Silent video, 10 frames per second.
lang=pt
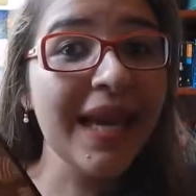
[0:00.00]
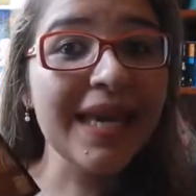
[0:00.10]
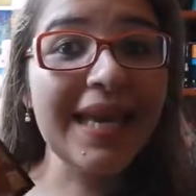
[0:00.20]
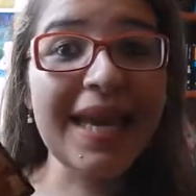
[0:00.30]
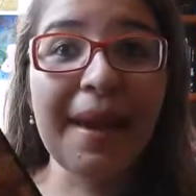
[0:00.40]

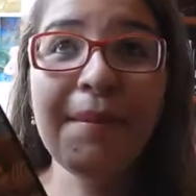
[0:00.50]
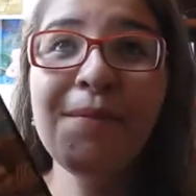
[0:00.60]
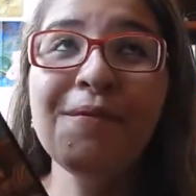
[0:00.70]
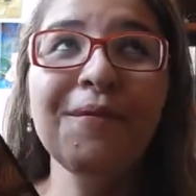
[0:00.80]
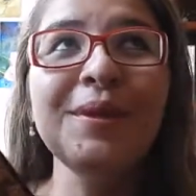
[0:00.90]
que é
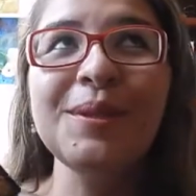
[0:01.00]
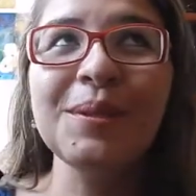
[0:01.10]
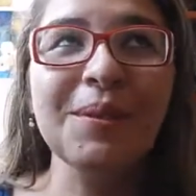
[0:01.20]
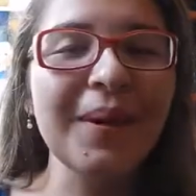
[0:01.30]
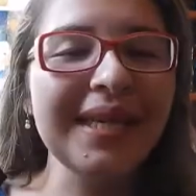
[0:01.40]

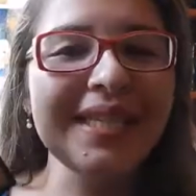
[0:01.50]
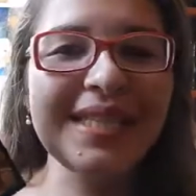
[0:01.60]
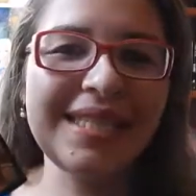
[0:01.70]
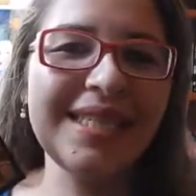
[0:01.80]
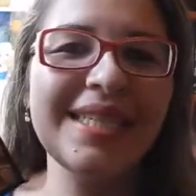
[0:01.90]
muito
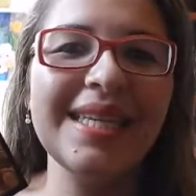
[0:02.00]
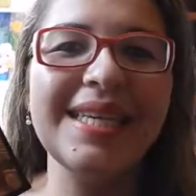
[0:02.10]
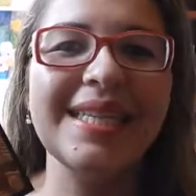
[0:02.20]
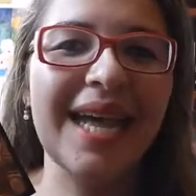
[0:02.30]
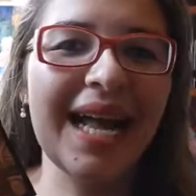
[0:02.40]
conhecida
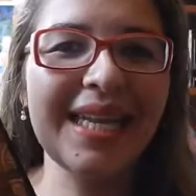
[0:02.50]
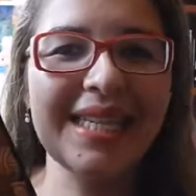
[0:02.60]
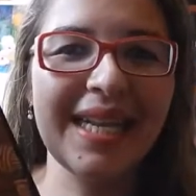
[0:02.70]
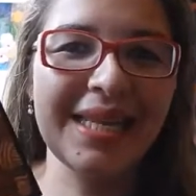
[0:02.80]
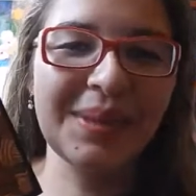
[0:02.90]
na
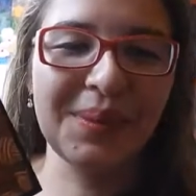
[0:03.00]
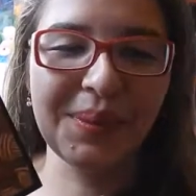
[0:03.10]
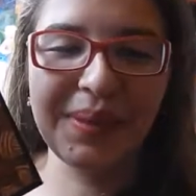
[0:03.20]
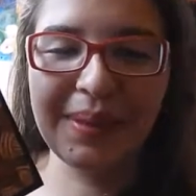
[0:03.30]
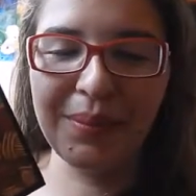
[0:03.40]

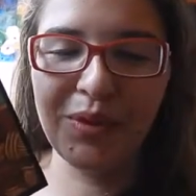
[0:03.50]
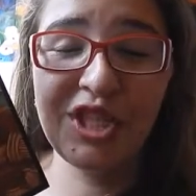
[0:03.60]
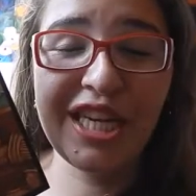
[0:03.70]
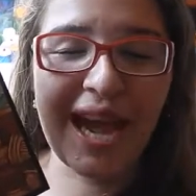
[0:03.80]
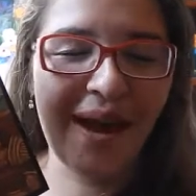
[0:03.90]
literatura
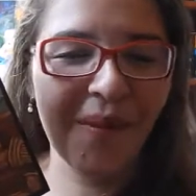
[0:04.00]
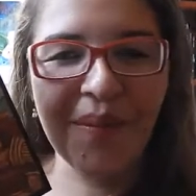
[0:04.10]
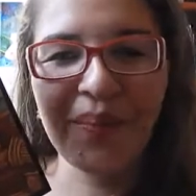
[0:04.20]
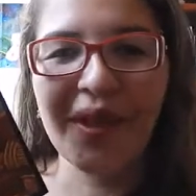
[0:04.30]
mundial,